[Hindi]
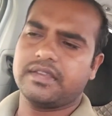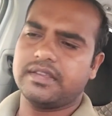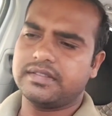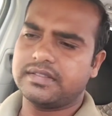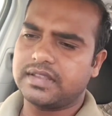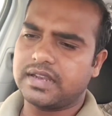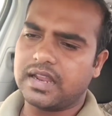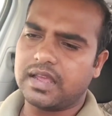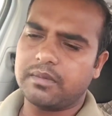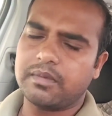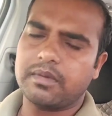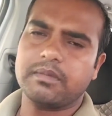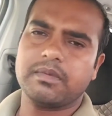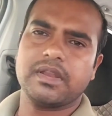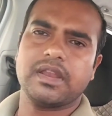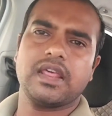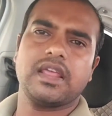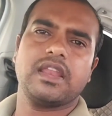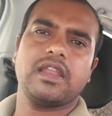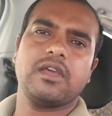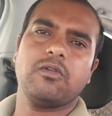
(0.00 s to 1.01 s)
कितना भी
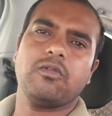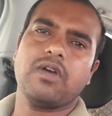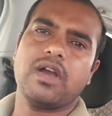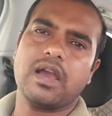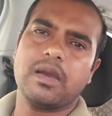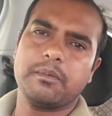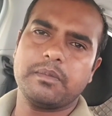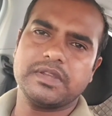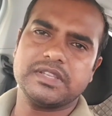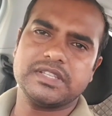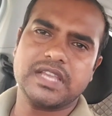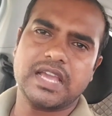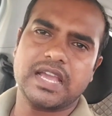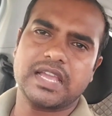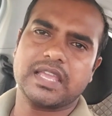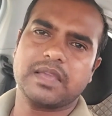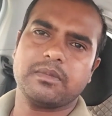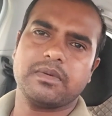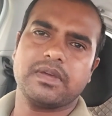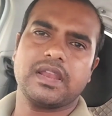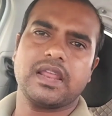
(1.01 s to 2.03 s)
बना रहा है वहाँ पे
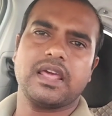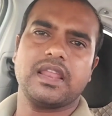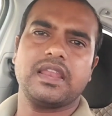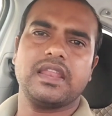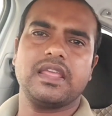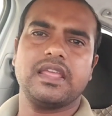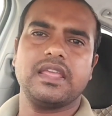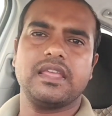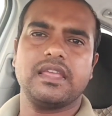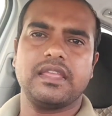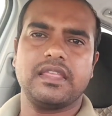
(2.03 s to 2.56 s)
जा के बना रहे